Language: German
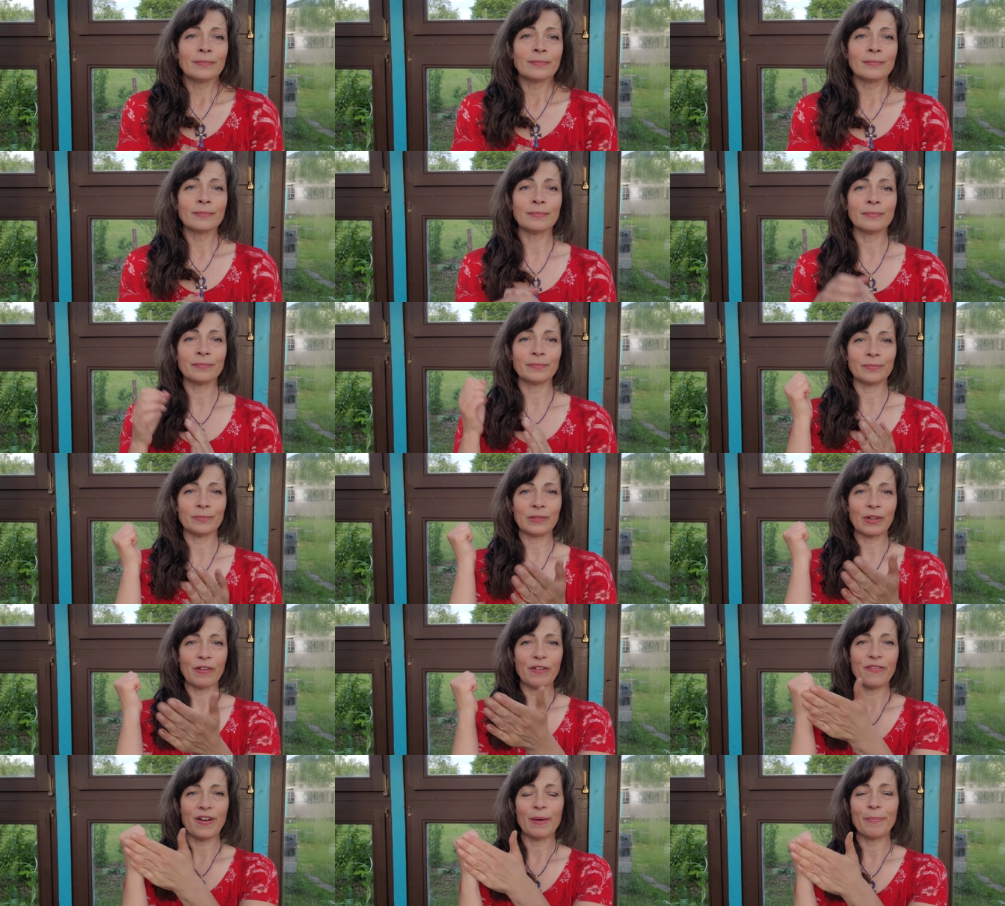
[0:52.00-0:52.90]

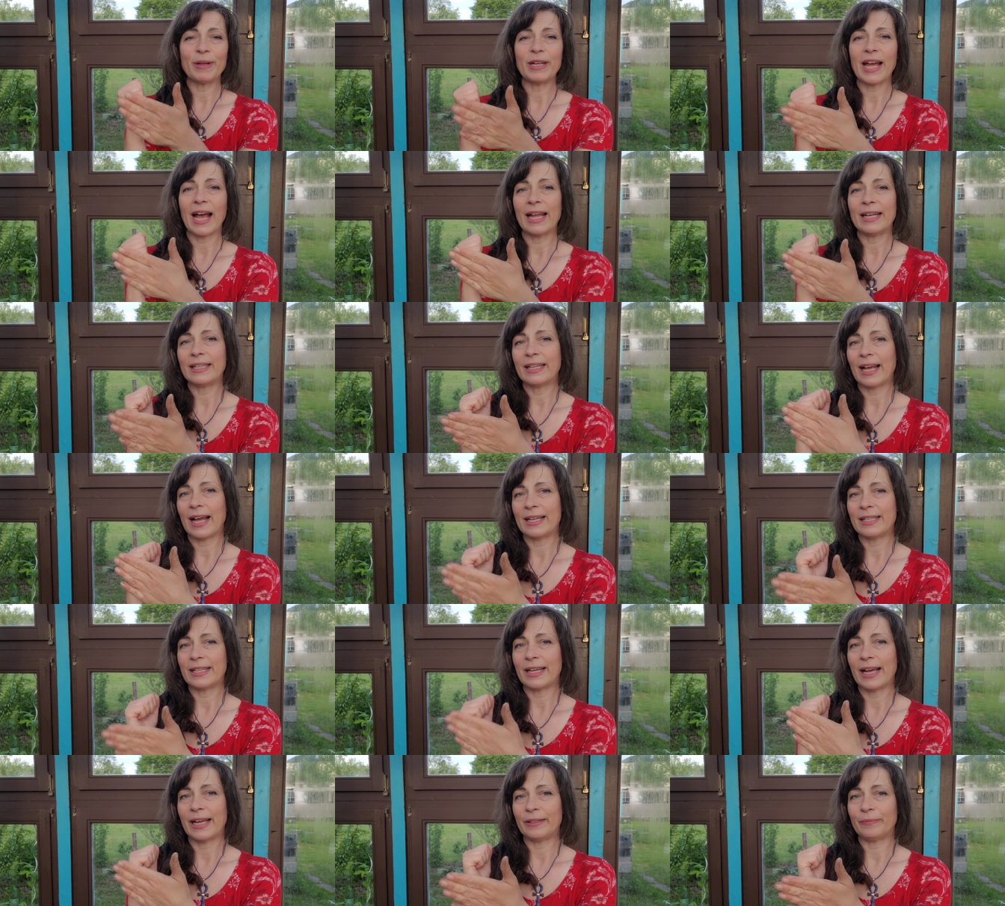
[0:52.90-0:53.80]
Hm, wir fangen mit der
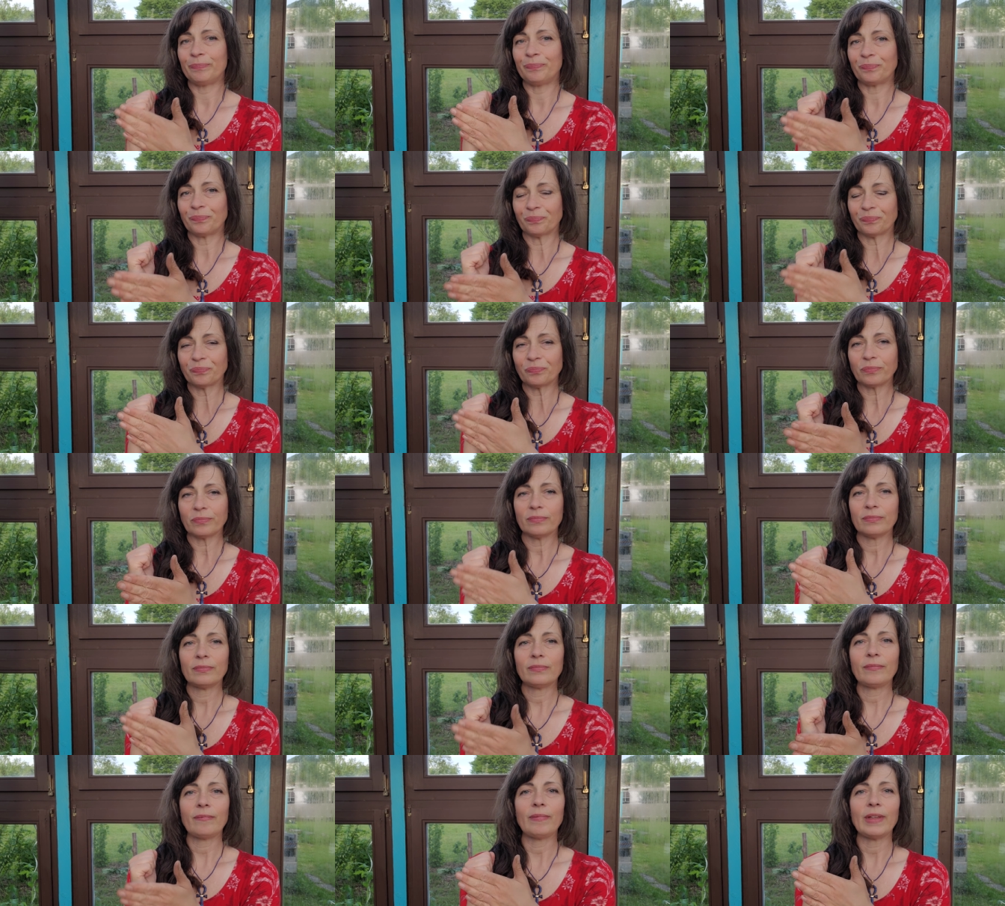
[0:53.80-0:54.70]
Handkante an.
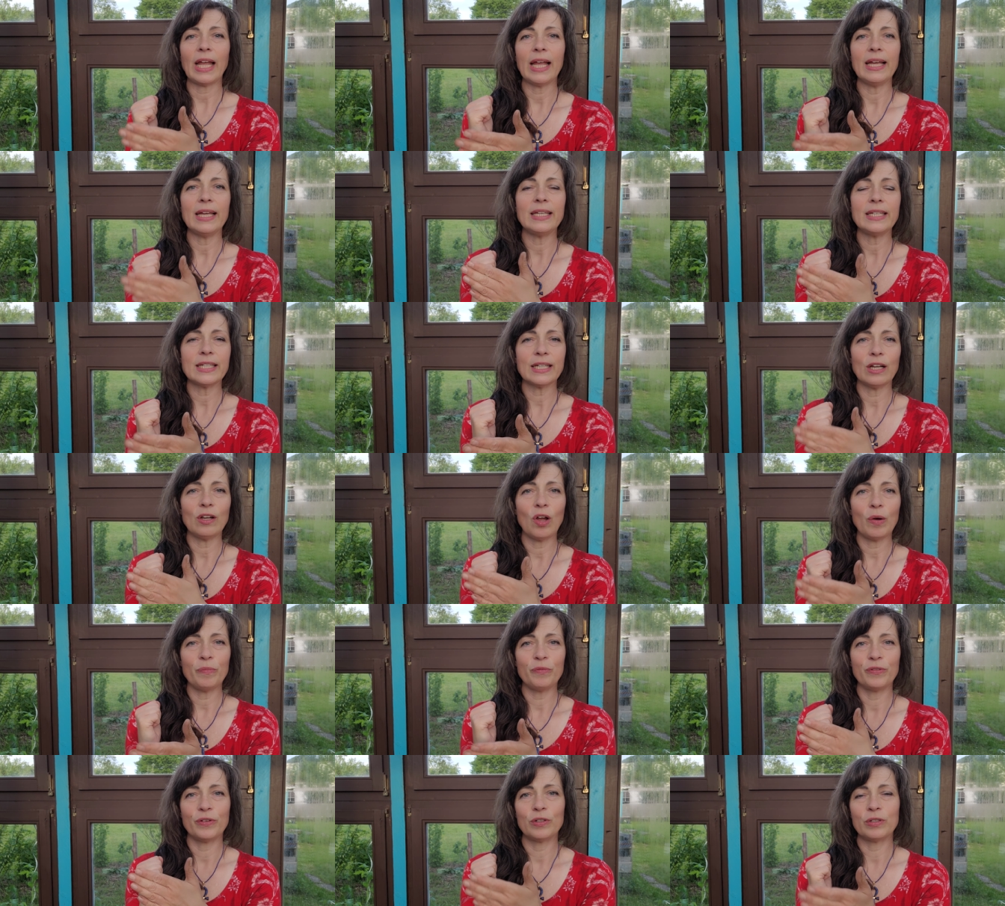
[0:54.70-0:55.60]
Ich
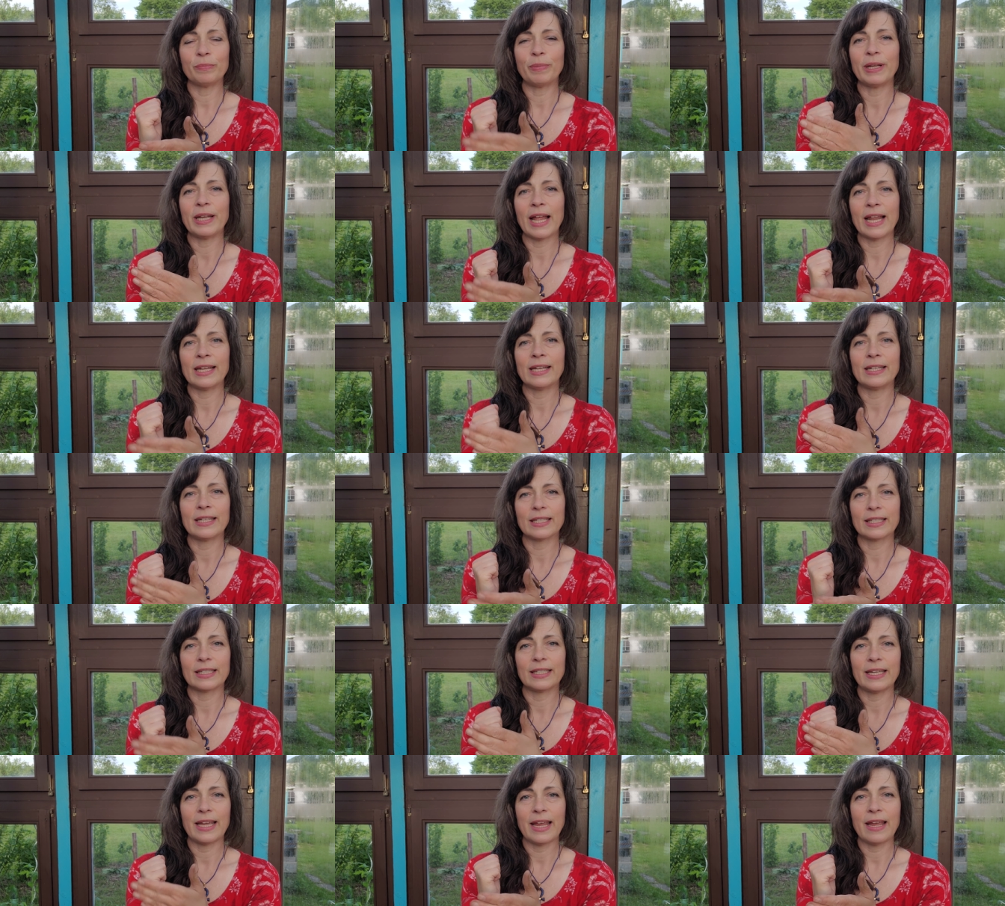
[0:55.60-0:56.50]
klopfe und benenne
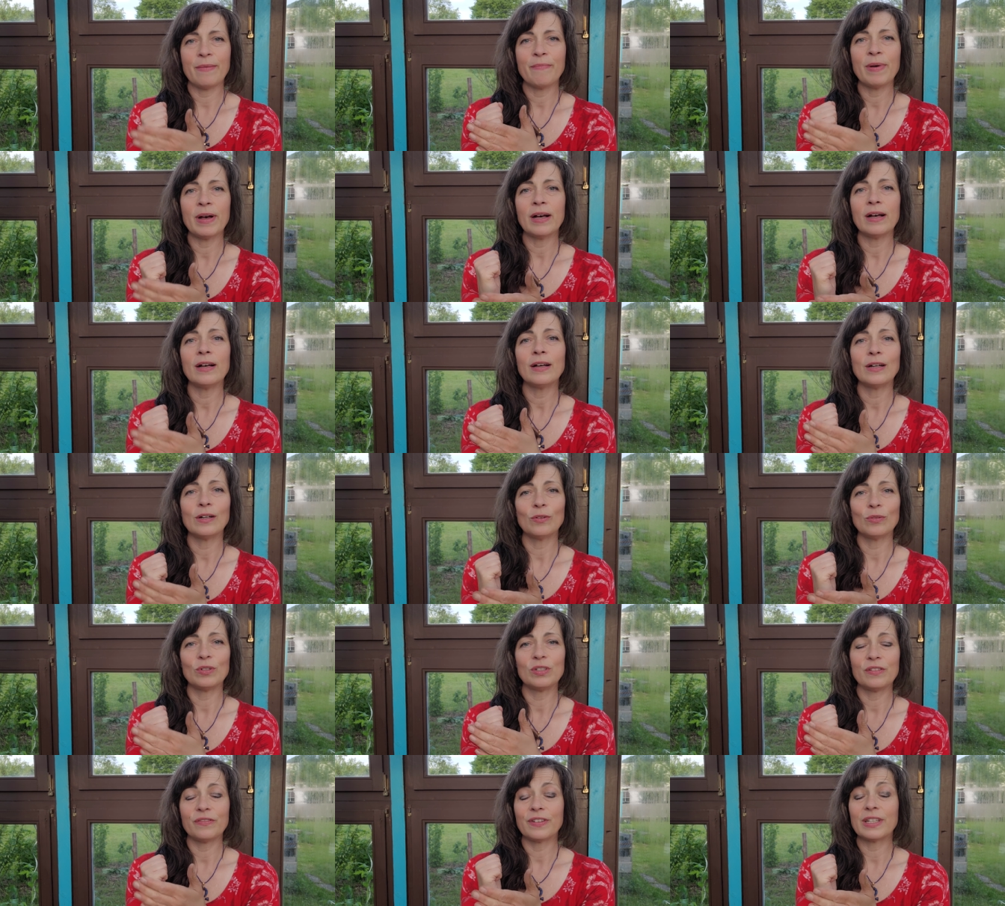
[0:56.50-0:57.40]
das Thema
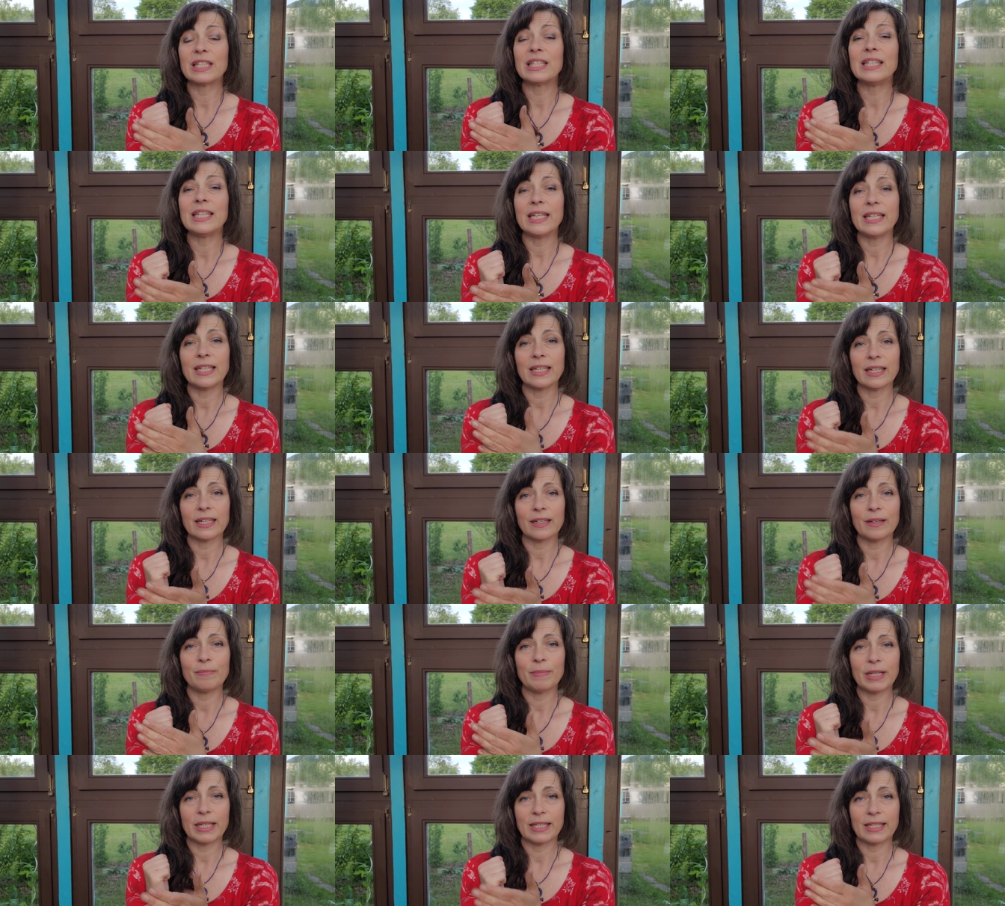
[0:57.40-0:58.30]
und
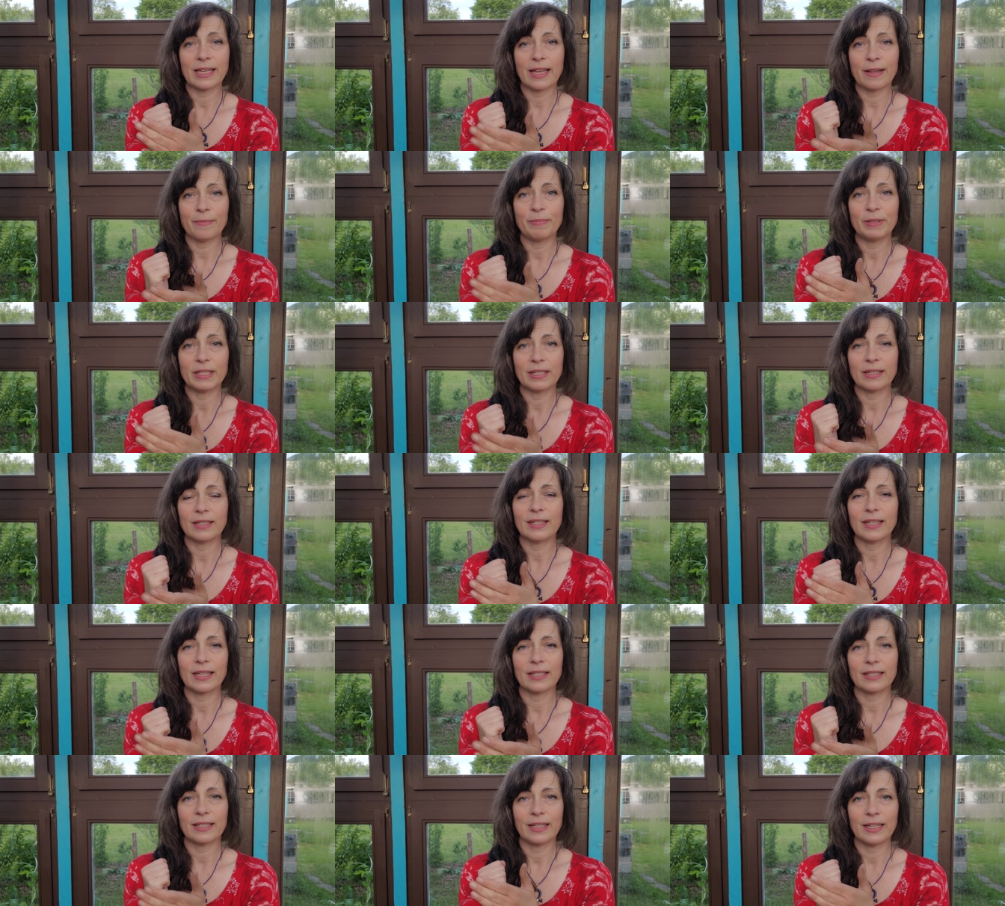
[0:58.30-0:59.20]
versichere mich selbst,
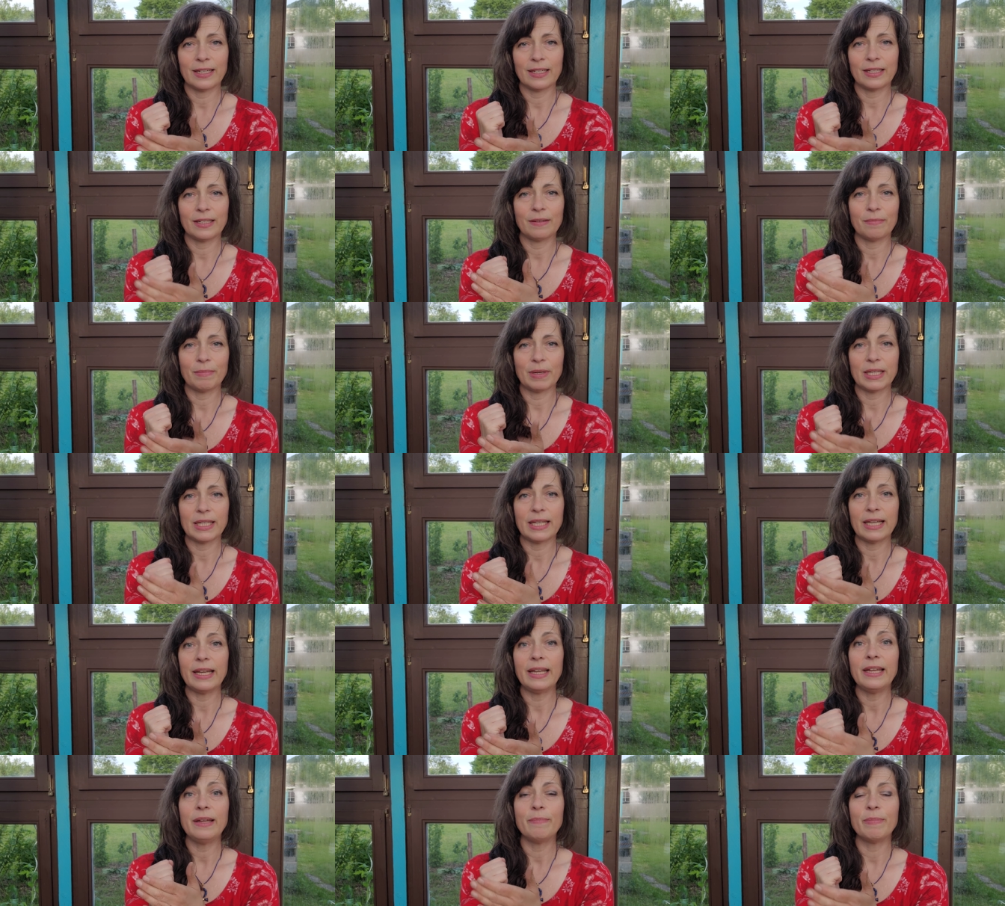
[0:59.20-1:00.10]
dass ich mich
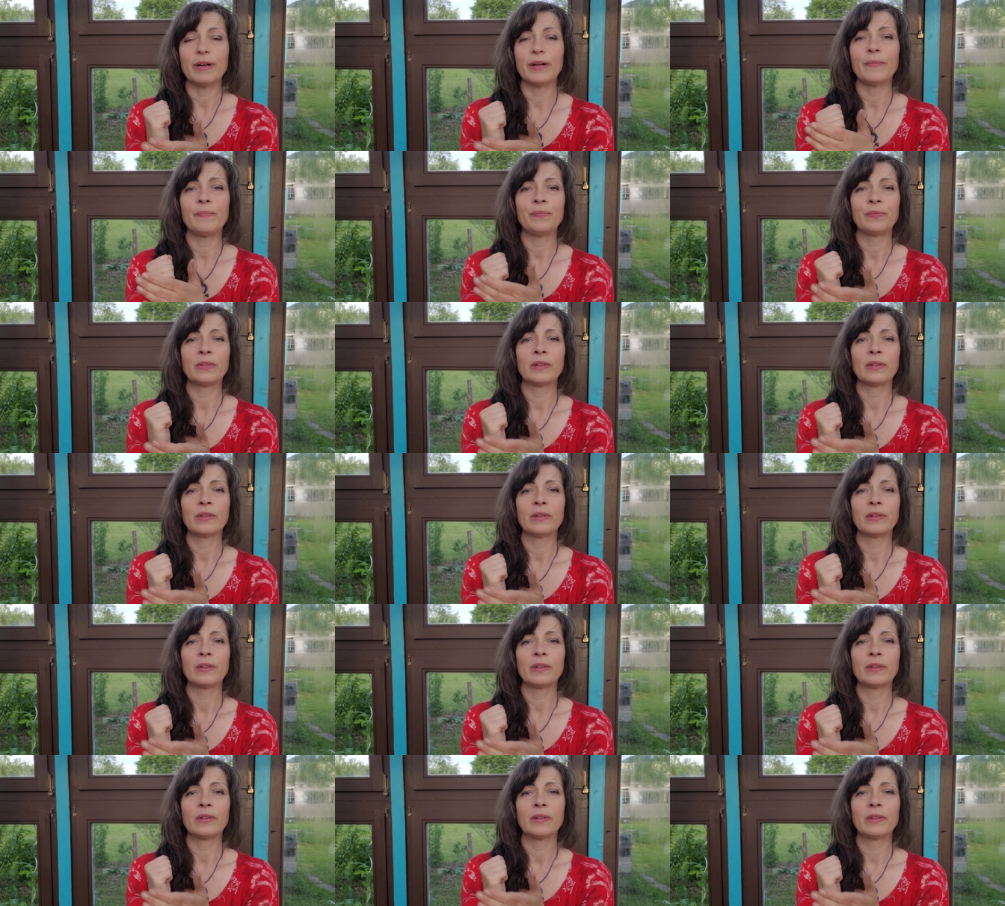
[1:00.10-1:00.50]
liebe.